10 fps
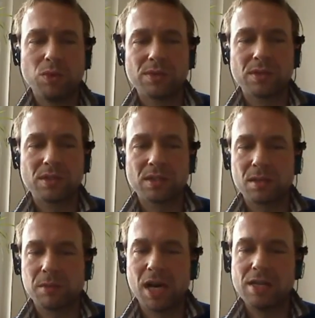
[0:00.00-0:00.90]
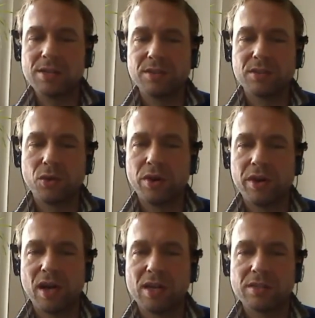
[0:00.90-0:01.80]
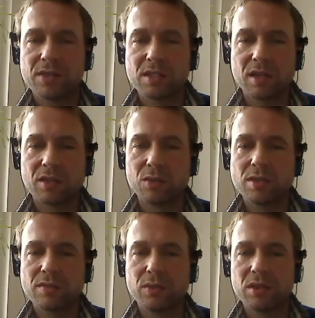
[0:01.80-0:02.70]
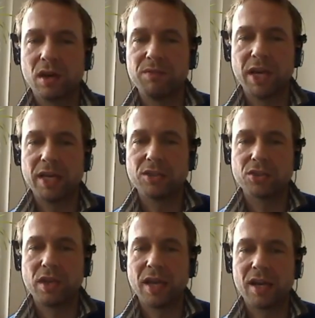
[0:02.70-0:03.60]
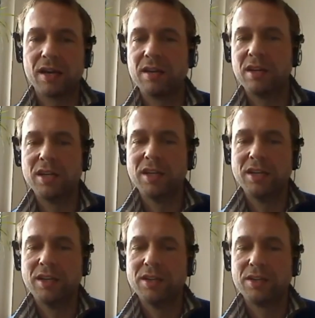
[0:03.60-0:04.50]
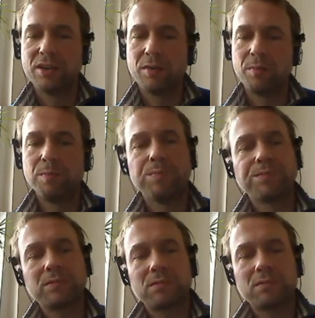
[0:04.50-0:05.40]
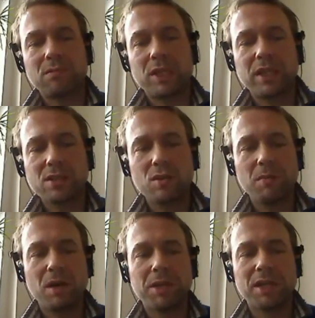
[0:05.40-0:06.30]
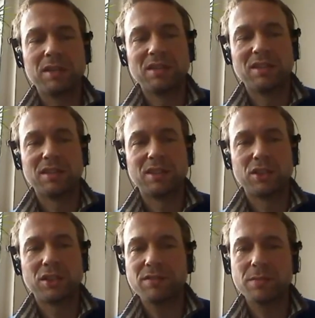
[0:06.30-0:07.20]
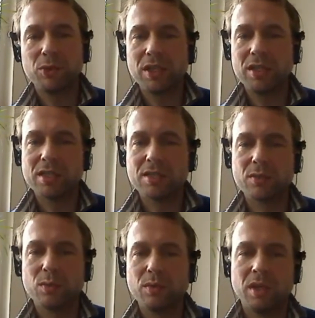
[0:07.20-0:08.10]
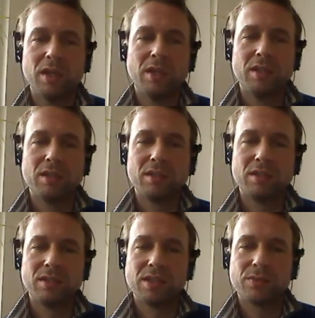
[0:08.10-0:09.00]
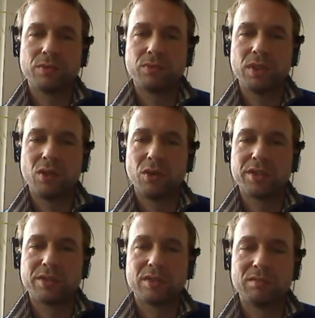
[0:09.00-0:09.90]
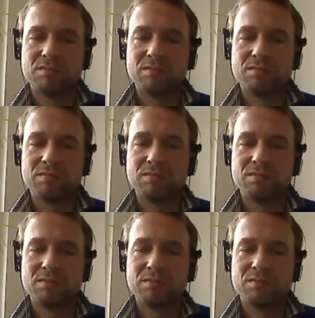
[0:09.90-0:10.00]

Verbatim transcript: ist das aber alles nicht neu. Alles, was da genutzt wird, haben wir eigentlich schon länger. Ähm, jetzt kommen aber äh, Geschäftsmodelle dazu. Äh, es wird für die Leute